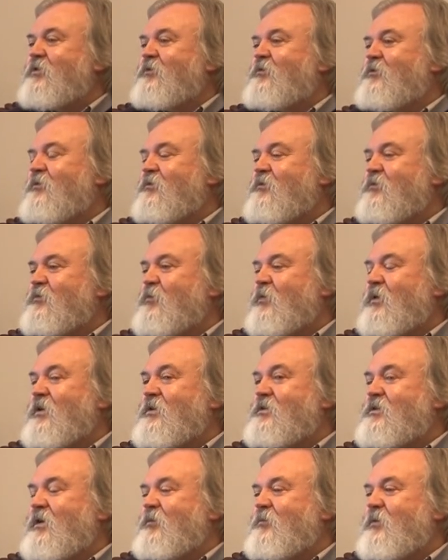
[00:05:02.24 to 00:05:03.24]
ją
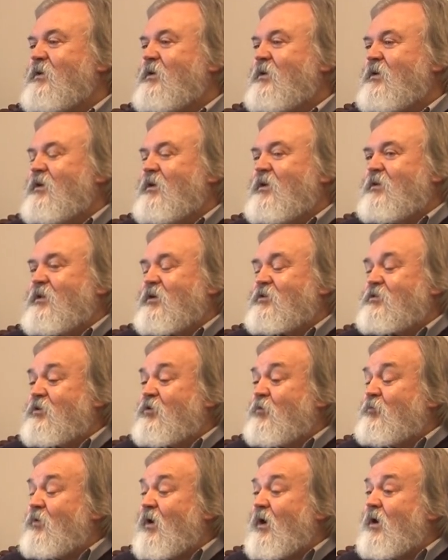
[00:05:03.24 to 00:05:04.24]
wzbogacamy. Także
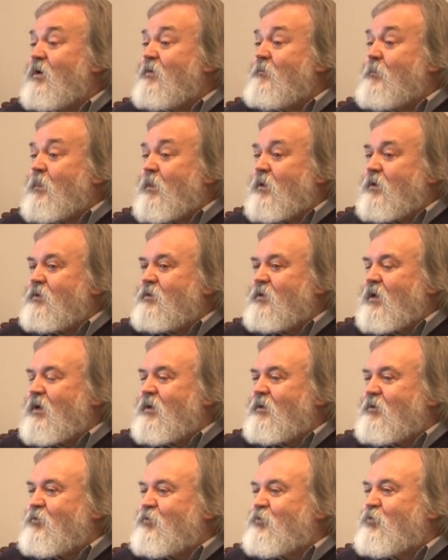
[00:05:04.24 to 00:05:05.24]
to była
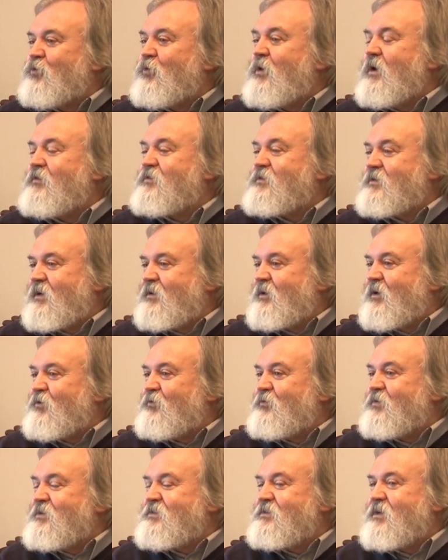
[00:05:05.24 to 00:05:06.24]
ta królewska
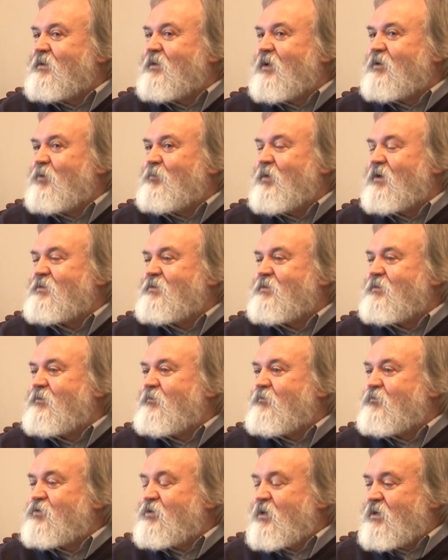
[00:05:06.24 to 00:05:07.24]
darowizna. Natomiast
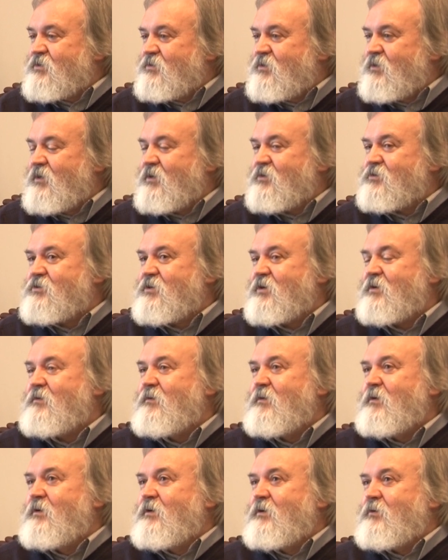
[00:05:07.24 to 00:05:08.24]
wcześniej jeszcze
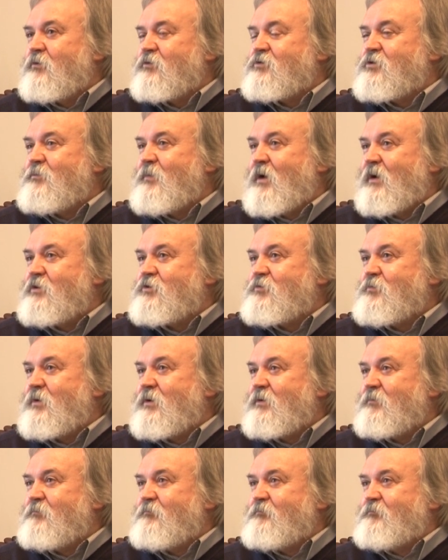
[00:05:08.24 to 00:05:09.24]
otrzymaliśmy